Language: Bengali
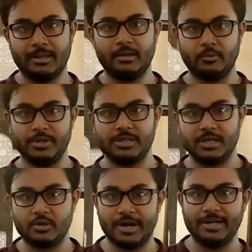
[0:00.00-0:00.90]
দেন
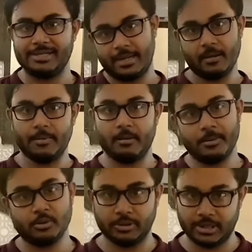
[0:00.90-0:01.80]
টুইসডে চাইনিজ এভাবে
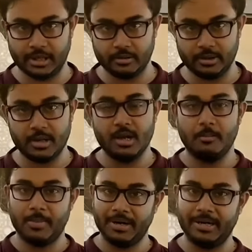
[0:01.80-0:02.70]
এভাবে চলতে থাকে ওদের
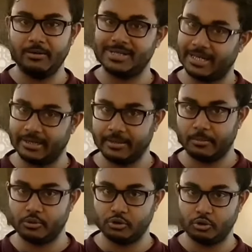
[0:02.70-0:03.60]
মানডে টু স্যাটারডে
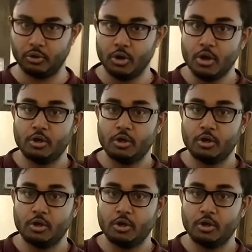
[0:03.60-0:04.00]
পর্যন্ত